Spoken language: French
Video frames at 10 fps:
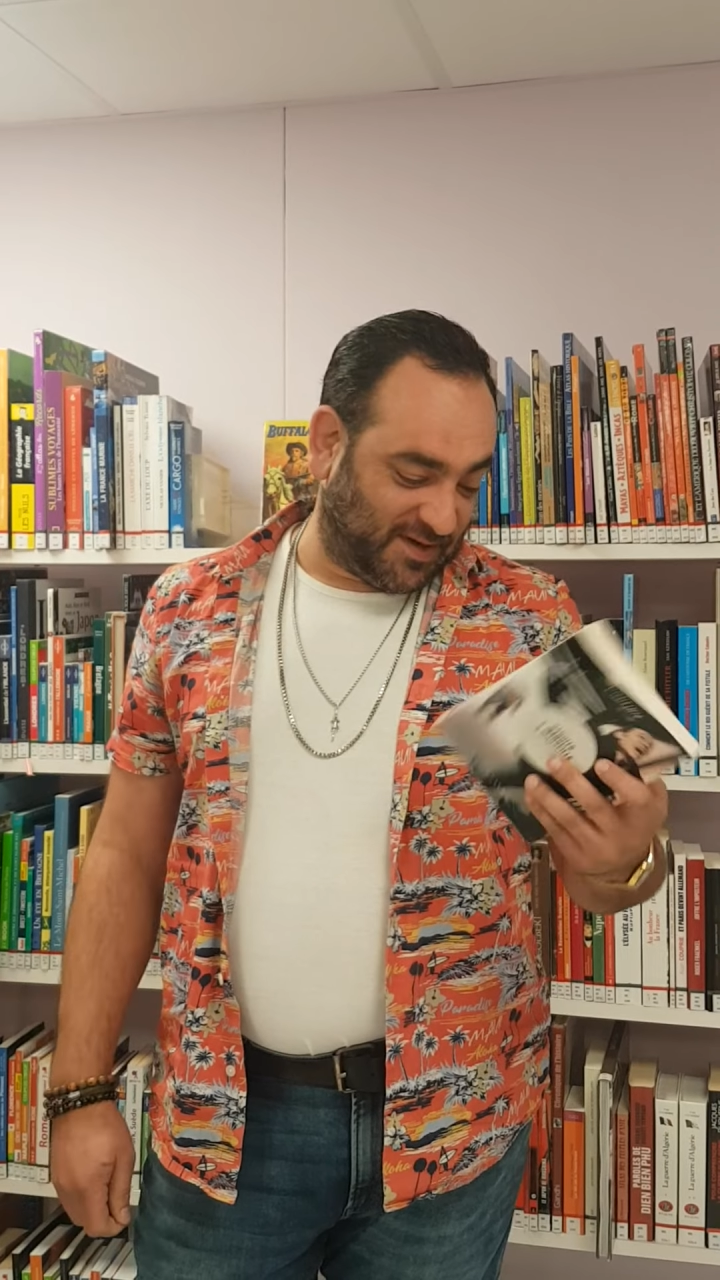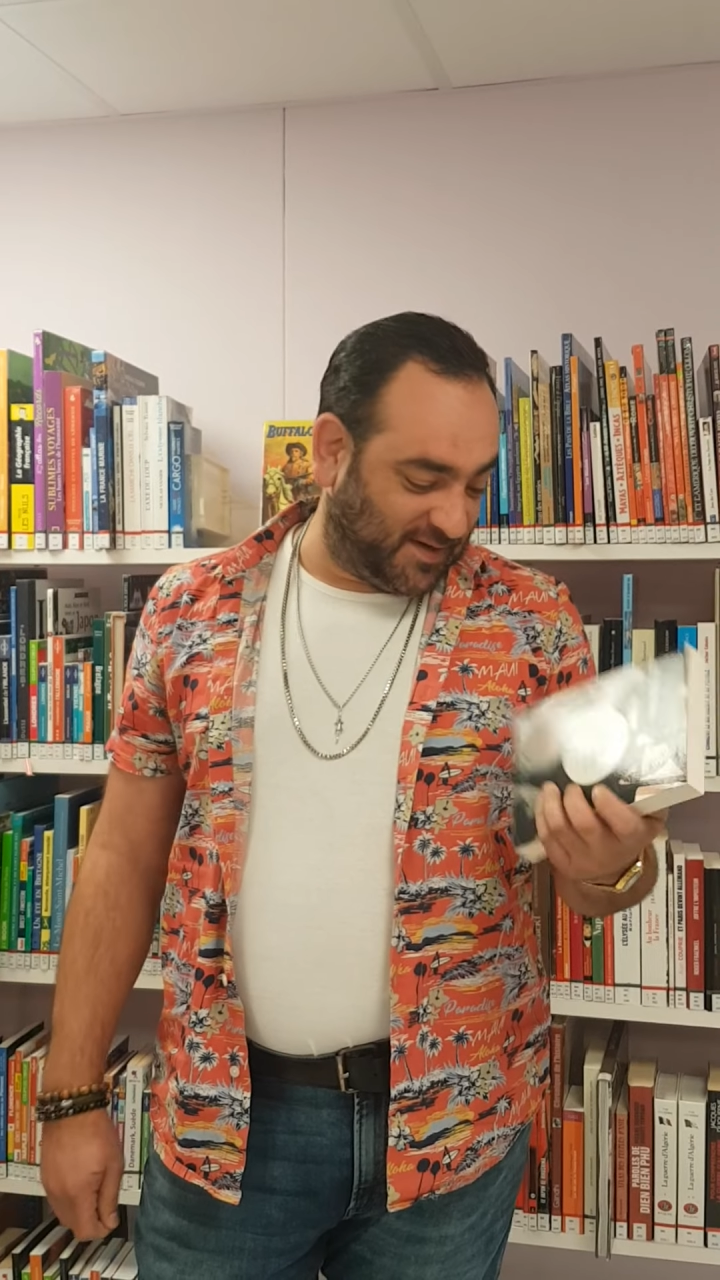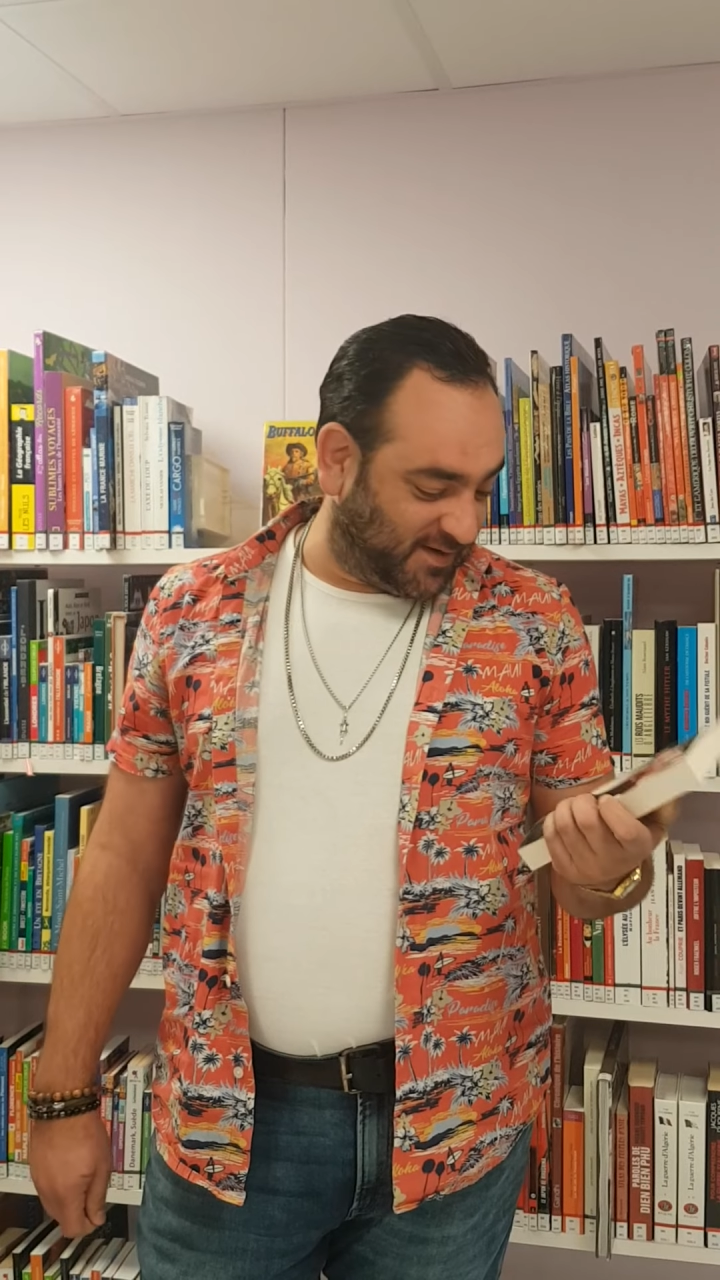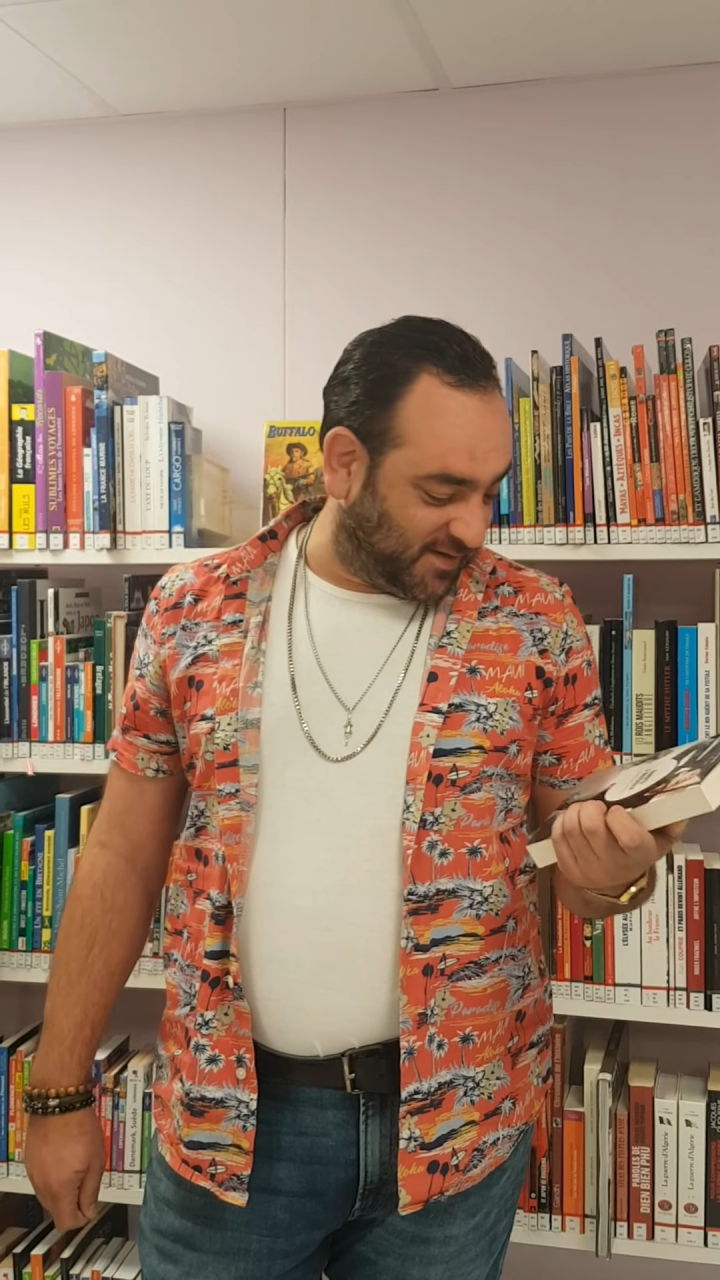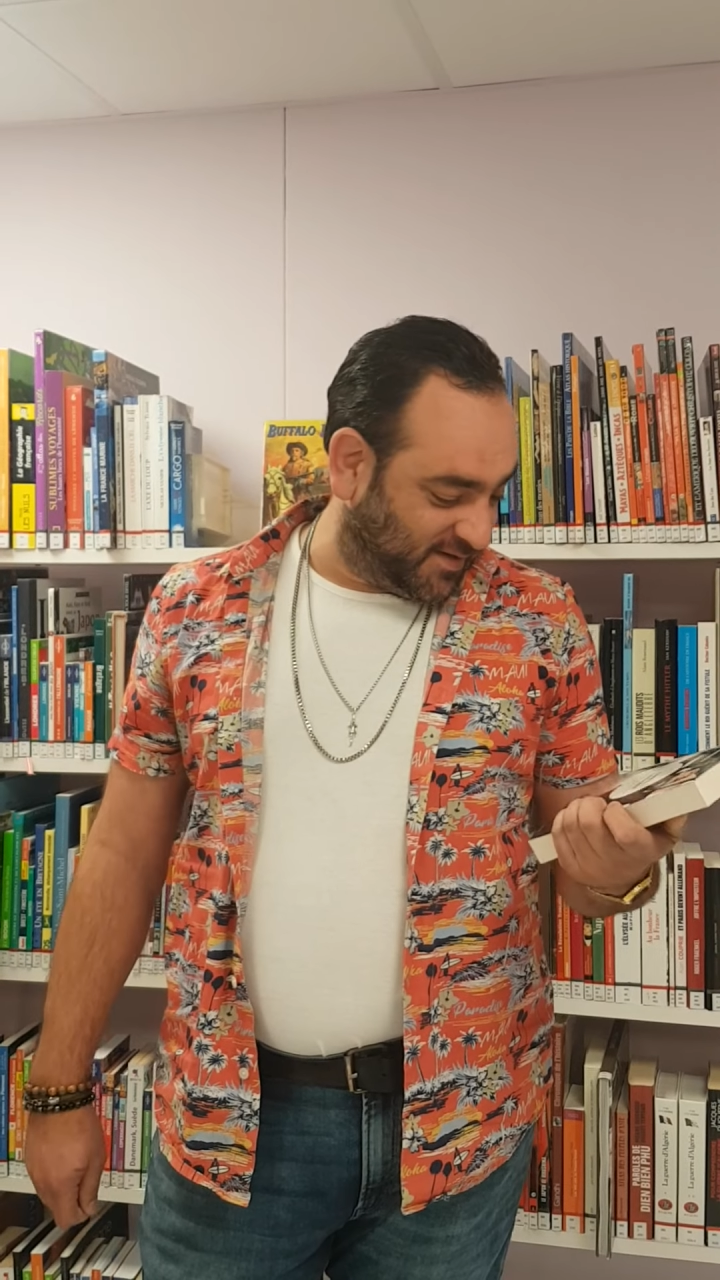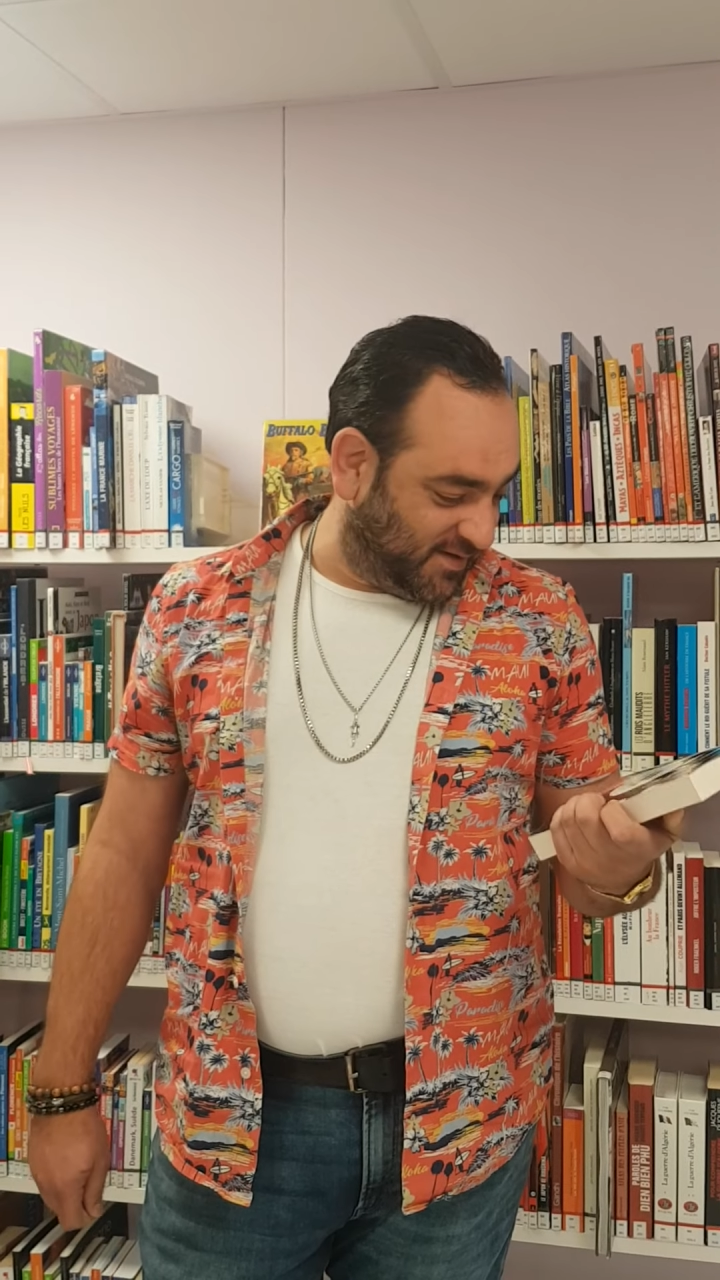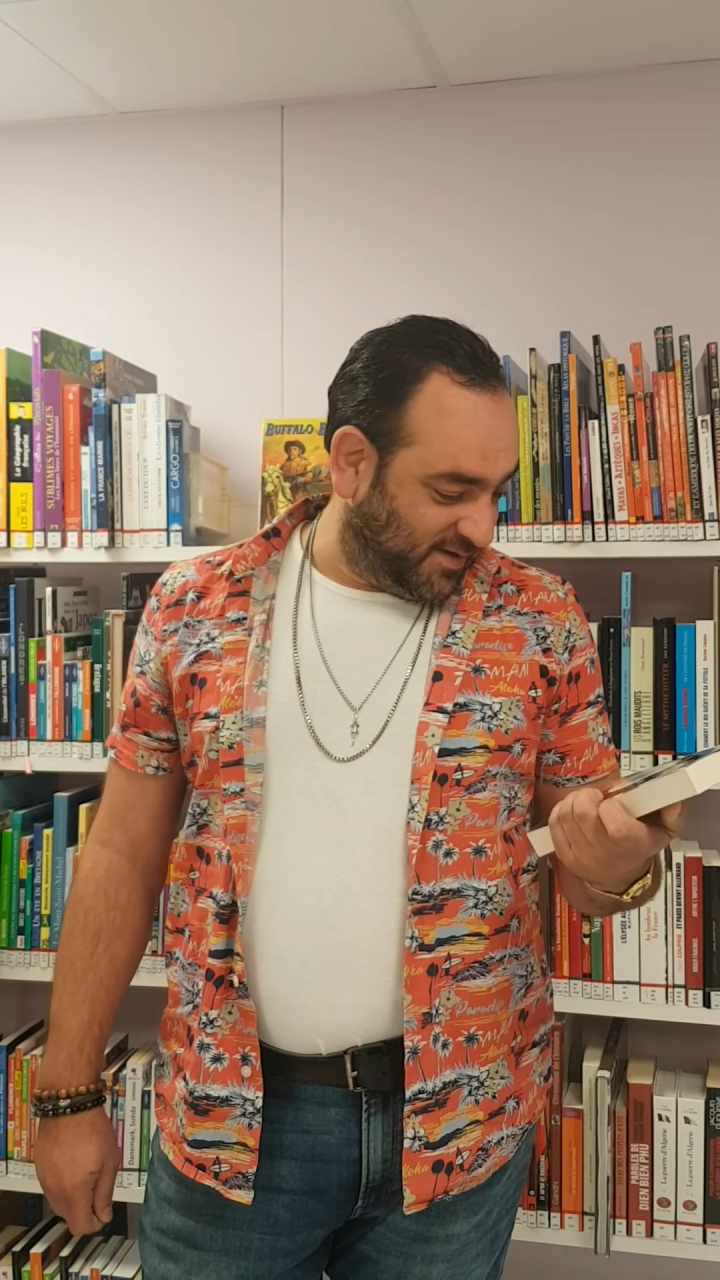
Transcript: elle est